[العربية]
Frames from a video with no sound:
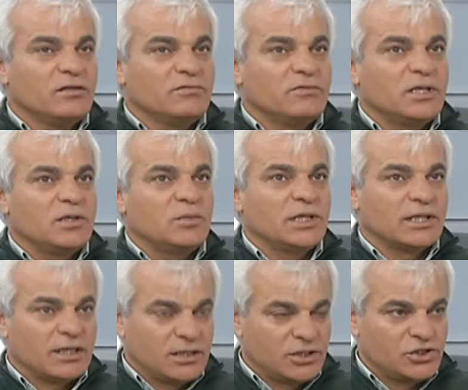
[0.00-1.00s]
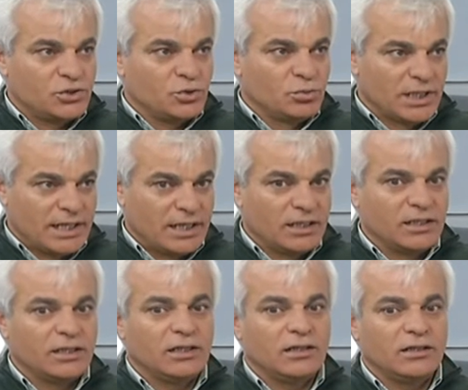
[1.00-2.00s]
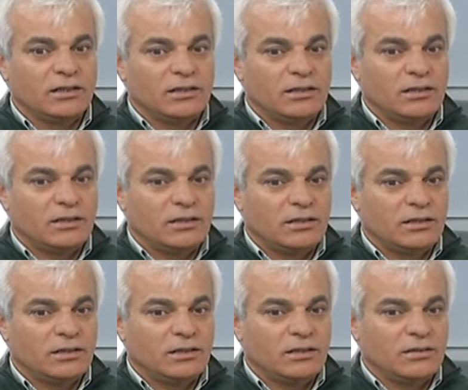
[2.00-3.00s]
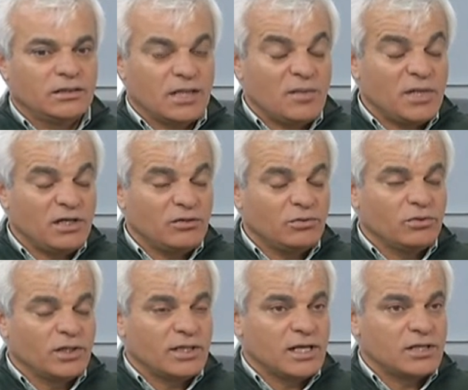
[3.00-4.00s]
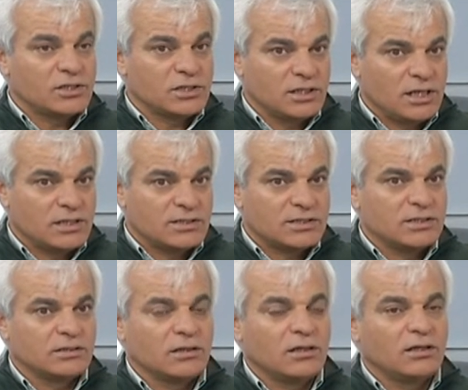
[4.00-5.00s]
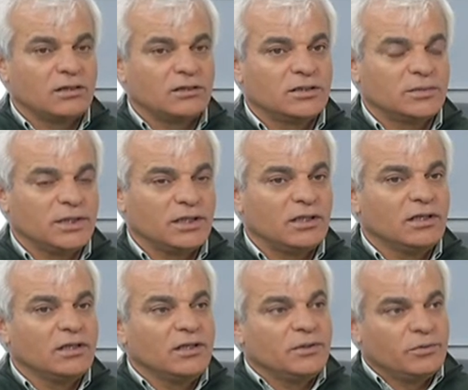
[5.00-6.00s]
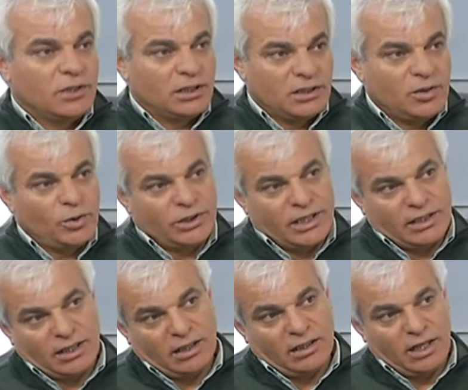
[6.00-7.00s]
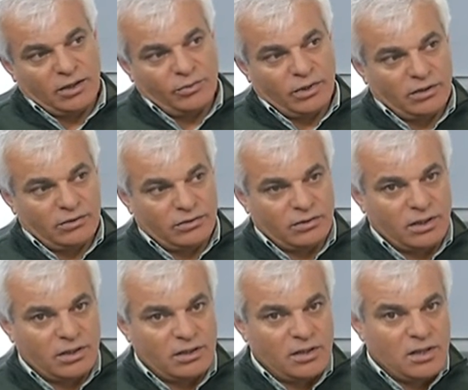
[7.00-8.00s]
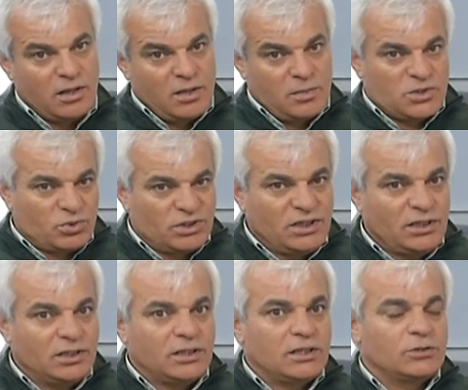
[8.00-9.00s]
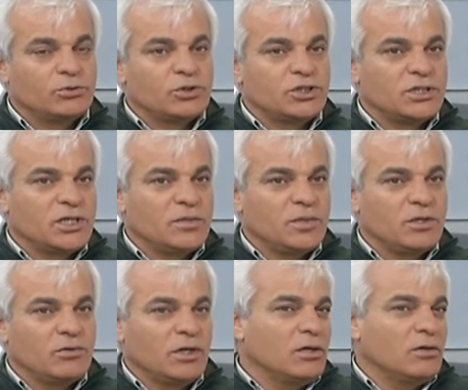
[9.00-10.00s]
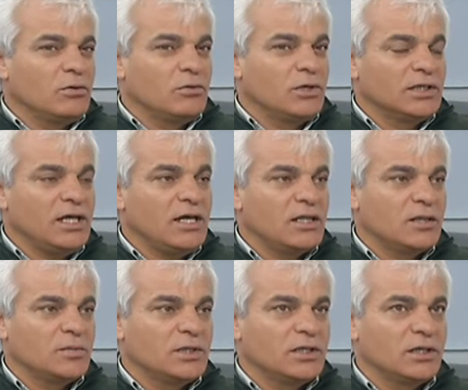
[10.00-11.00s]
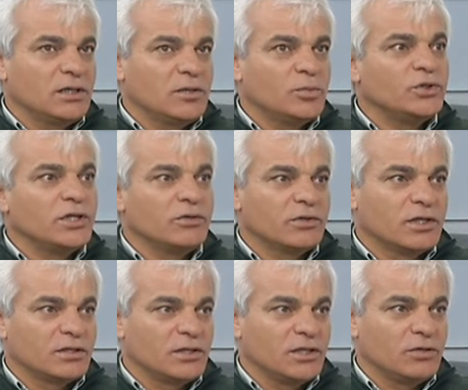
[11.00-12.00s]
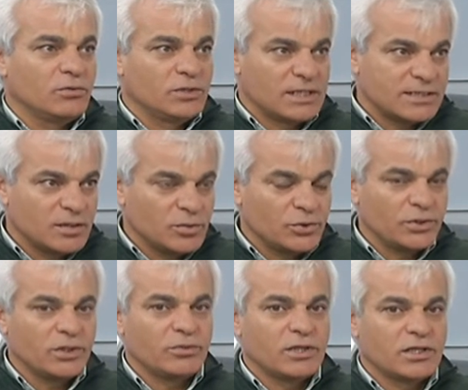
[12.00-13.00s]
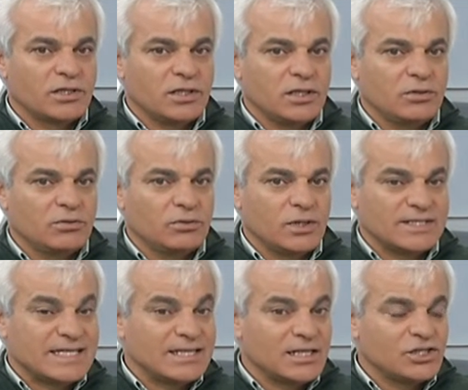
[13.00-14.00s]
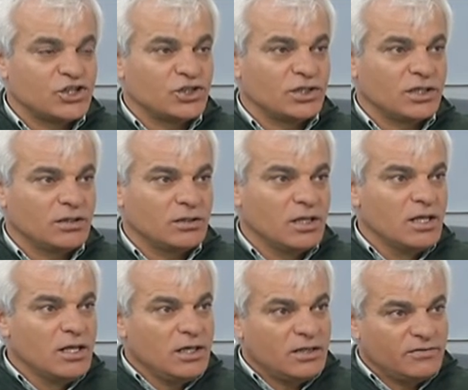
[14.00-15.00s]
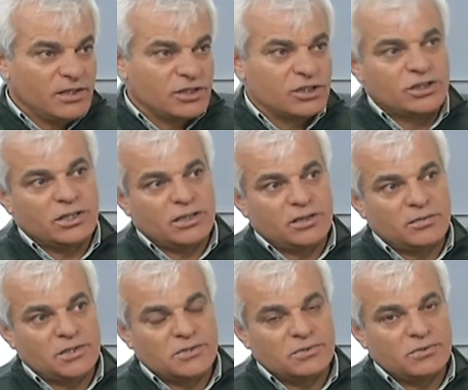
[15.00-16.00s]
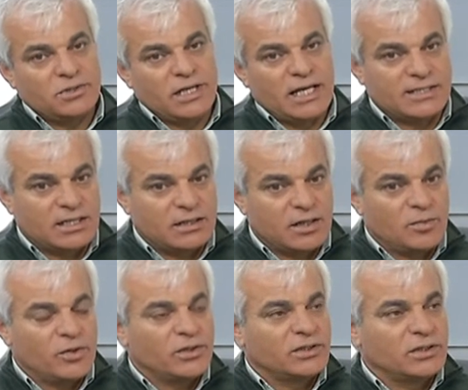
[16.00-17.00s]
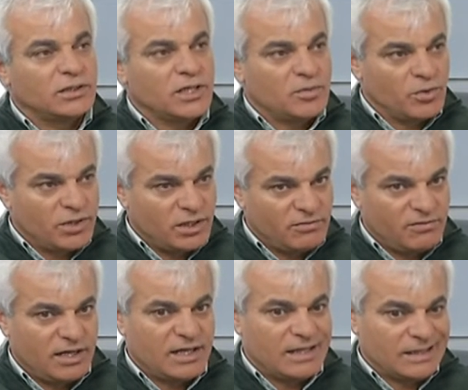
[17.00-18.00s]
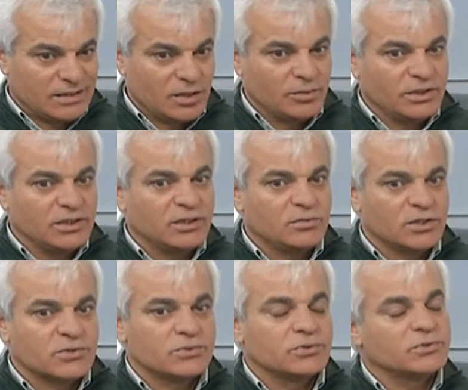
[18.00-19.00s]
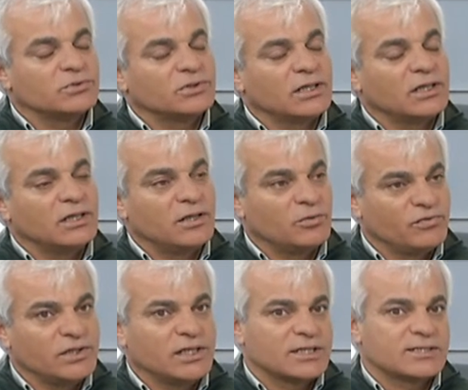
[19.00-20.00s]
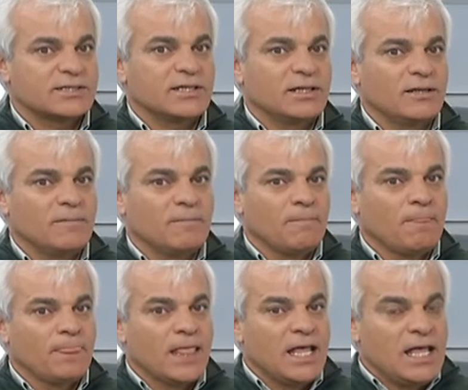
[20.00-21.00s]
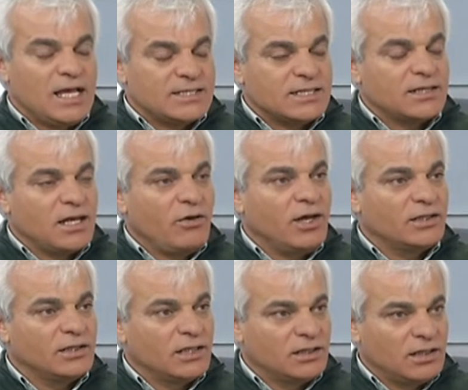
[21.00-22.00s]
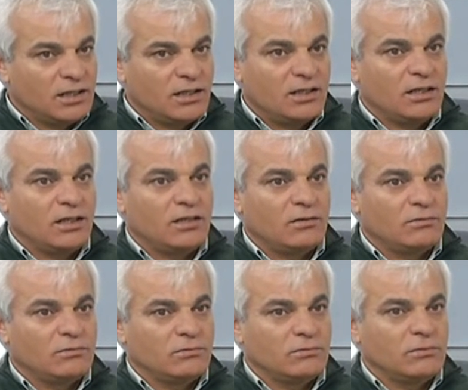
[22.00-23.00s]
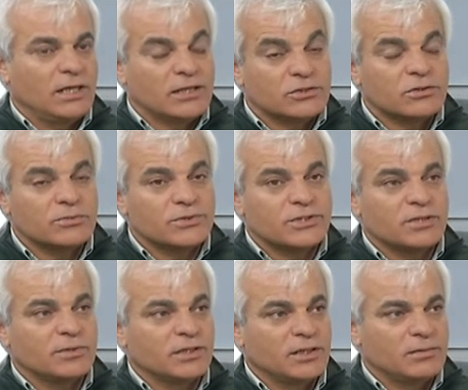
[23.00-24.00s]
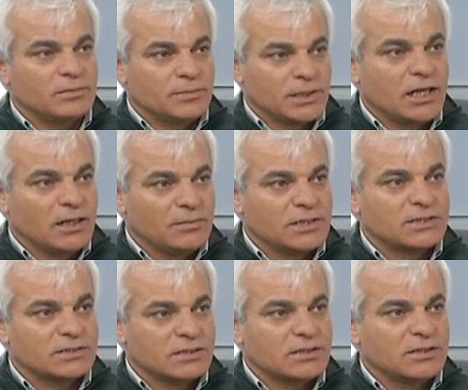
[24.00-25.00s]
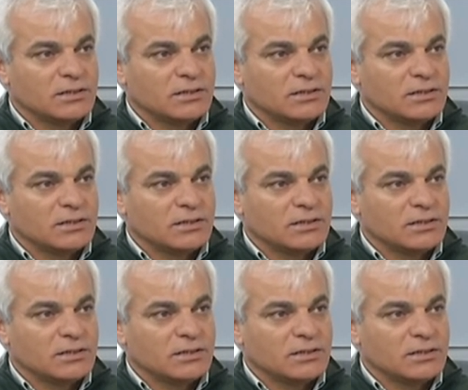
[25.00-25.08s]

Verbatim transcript: في منطقة الجنوب الخليل آه، نتأمل أنه النتائج خلال السنين القادمة تعطينا معطيات عن أنواع أخرى بس وضح لنا أنه الشامي واضح هذا من البنية الوراثية لو درسنا البنية الوراثية لو عزلنا الجينات عرفنا إيش الجينات المسؤولة عزلنا المواد الكيماوية الفعالة الطبيعية المقصود هنا المفيدة للصحة عزلناها وحددناها ولكن شغل مستمر يعني بتطلب لسه